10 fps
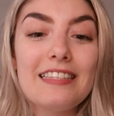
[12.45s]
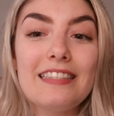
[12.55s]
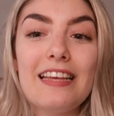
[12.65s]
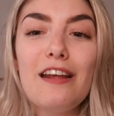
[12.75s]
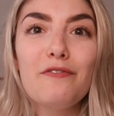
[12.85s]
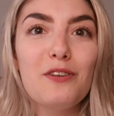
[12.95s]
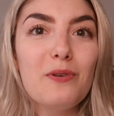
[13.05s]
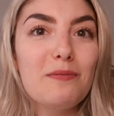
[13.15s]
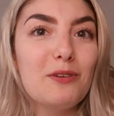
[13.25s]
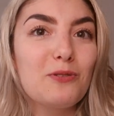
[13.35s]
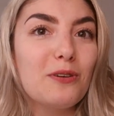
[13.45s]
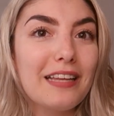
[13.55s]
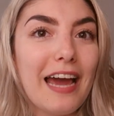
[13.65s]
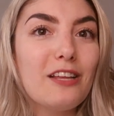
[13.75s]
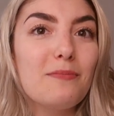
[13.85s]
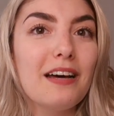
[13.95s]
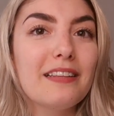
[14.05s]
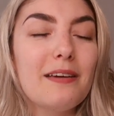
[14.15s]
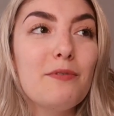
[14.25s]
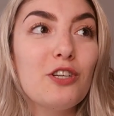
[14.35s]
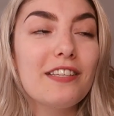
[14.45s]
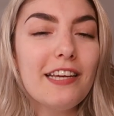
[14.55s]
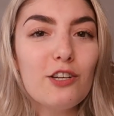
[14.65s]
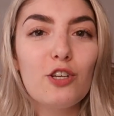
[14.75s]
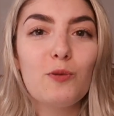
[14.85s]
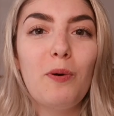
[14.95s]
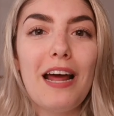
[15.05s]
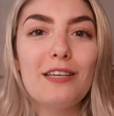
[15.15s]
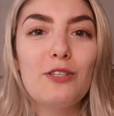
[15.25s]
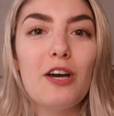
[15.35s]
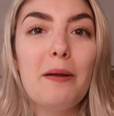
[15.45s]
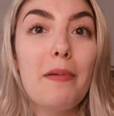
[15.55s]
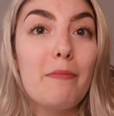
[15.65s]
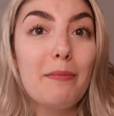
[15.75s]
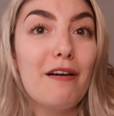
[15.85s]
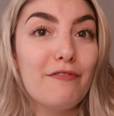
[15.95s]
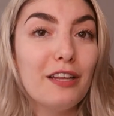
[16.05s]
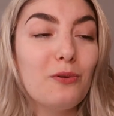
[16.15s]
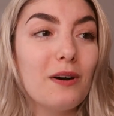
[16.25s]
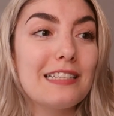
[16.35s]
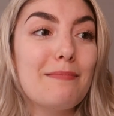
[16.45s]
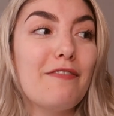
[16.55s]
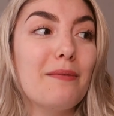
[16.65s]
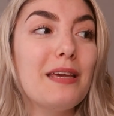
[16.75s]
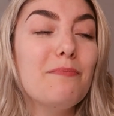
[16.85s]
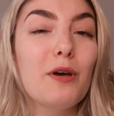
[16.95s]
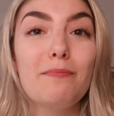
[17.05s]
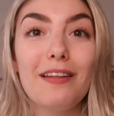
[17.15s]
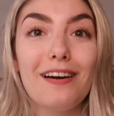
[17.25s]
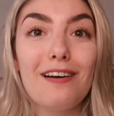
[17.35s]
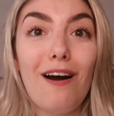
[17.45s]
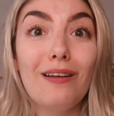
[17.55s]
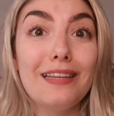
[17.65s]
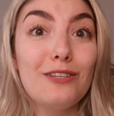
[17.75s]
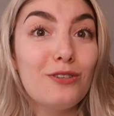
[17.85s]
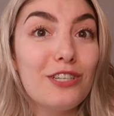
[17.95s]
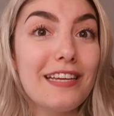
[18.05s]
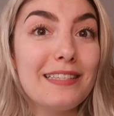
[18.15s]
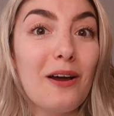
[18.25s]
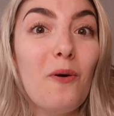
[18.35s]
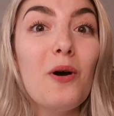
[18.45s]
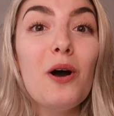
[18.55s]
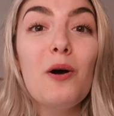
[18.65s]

C'est une vidéo qui m'est toujours très demandée, puis je sais que je suis pas la seule, mais même à 23 ans, ma famille me demande encore des suggestions